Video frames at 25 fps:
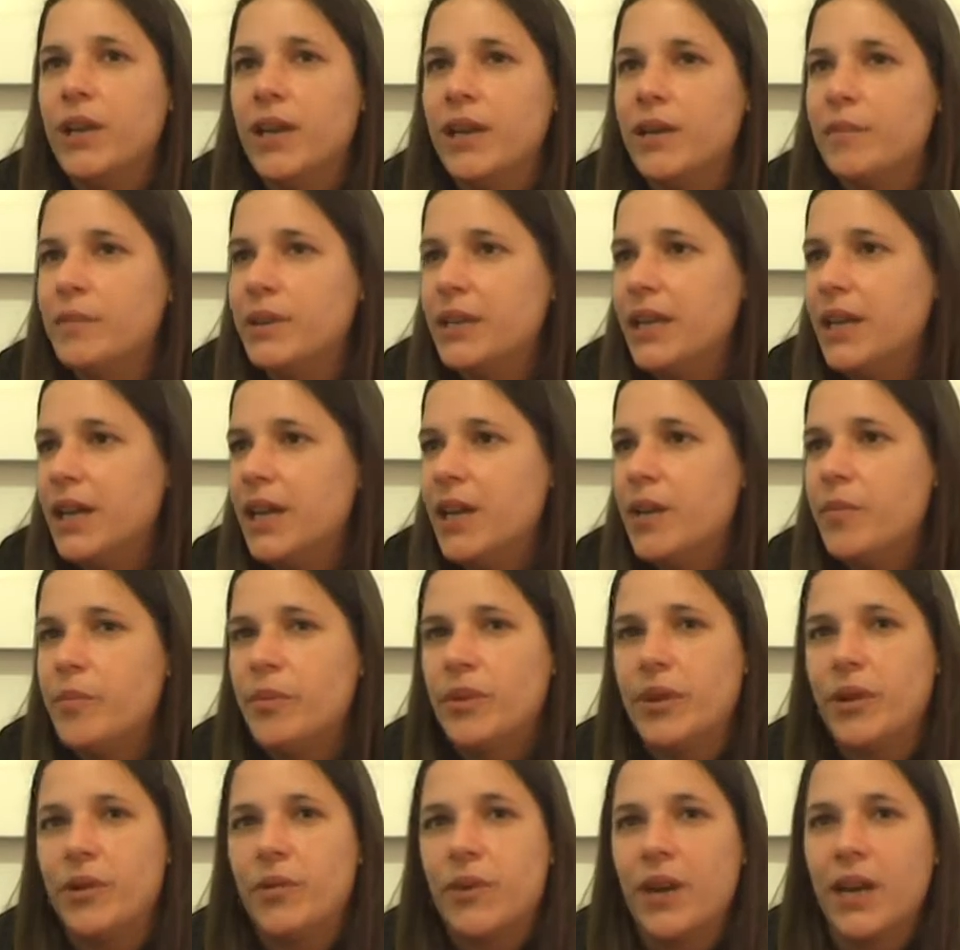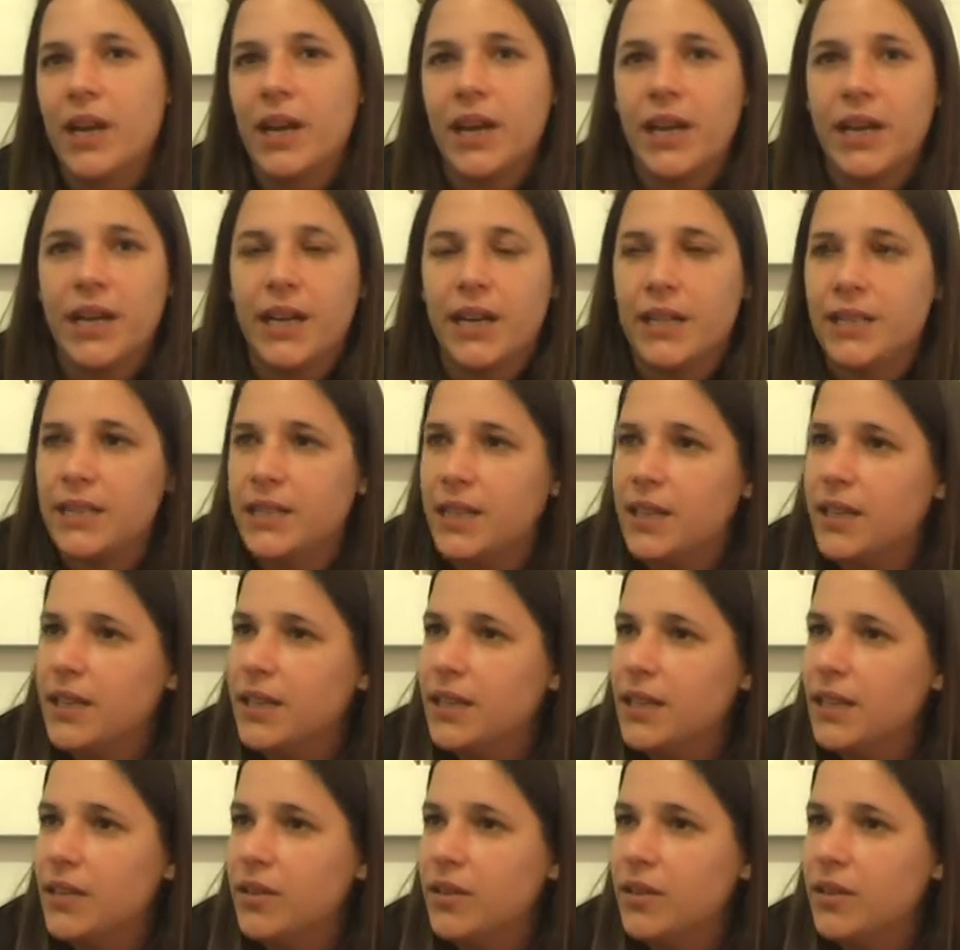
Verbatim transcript: de la mañana de poner unas rejas en,